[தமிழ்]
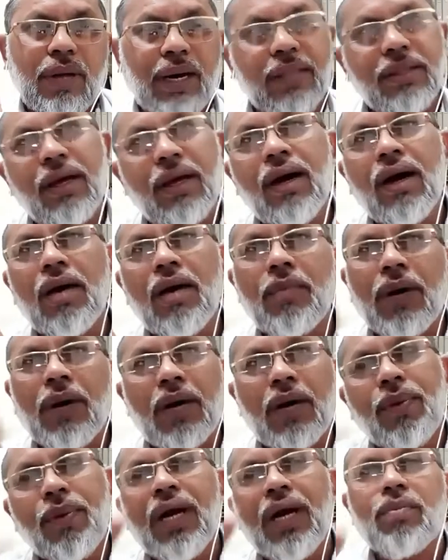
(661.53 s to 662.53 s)
என்னதான்
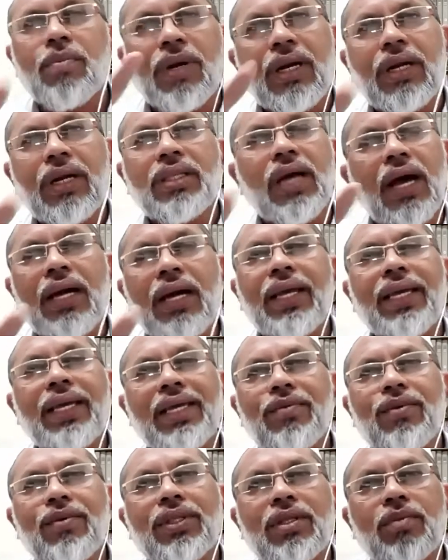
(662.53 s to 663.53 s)
மனப்பாடம் பண்ணுறது
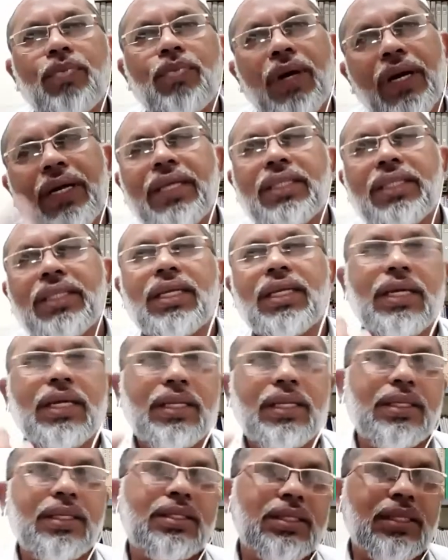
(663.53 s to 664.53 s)
அன்னைக்கு வந்து பழக்கத்துல
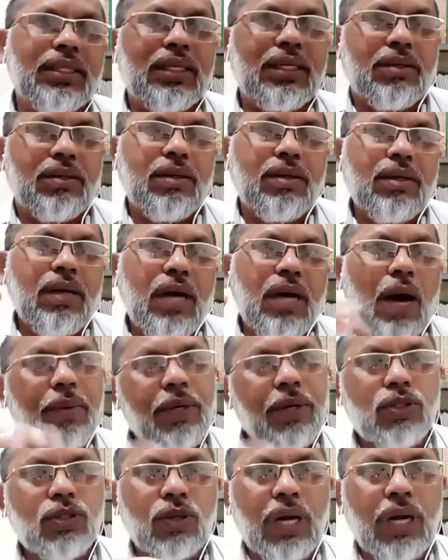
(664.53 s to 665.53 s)
இருந்துச்சு
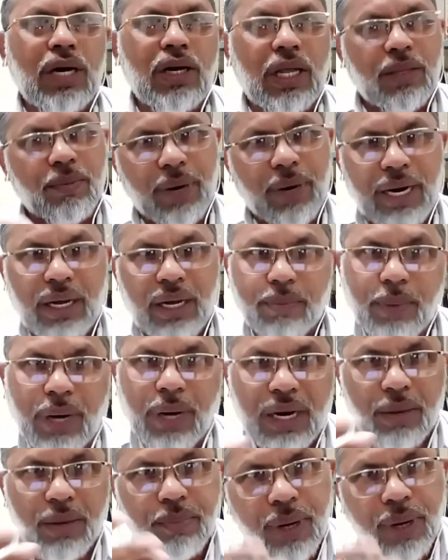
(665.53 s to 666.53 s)
அப்படின்னு சொன்னாலும் அந்த
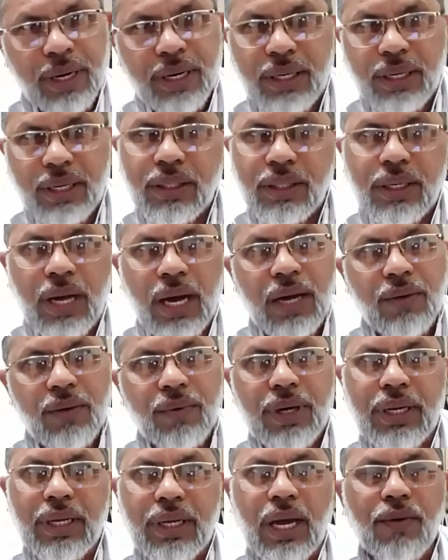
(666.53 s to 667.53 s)
மனப்பாடம் பண்றதுக்காக
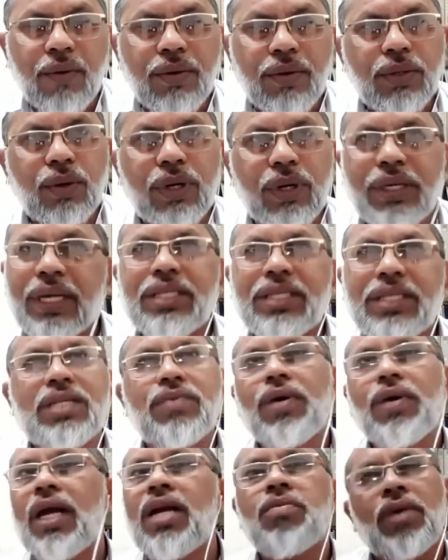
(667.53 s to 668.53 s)
வேண்டியாவது ஒரு
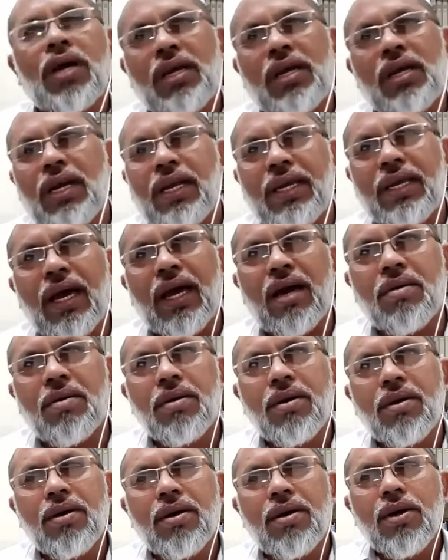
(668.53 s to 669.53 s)
டெக்ஸ்ட் வேணுமா இல்லையா
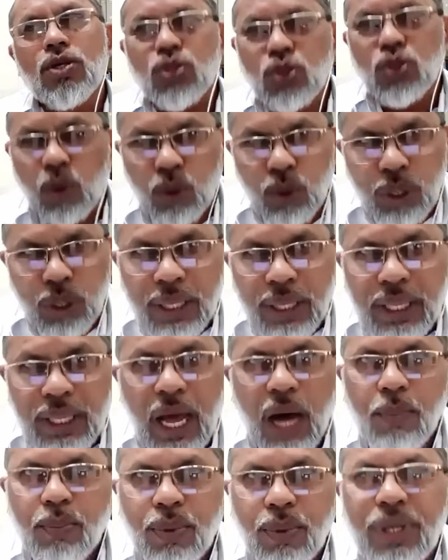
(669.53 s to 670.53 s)

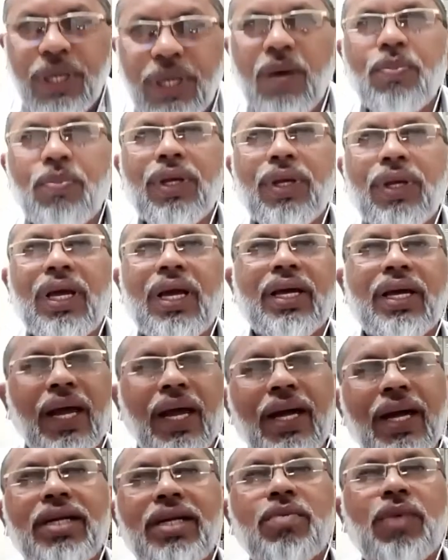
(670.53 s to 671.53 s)
சொன்னது அப்படி அப்படியே
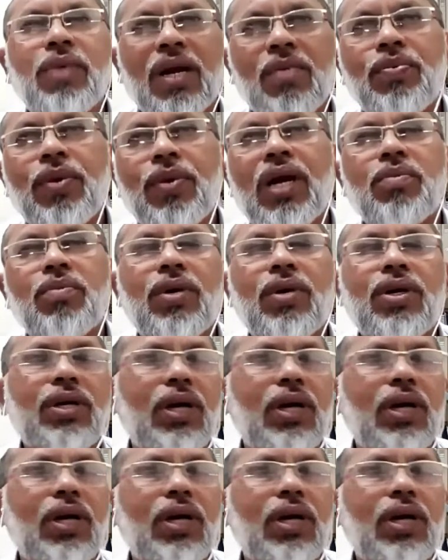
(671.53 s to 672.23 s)
கேட்டு மனப்பாடம்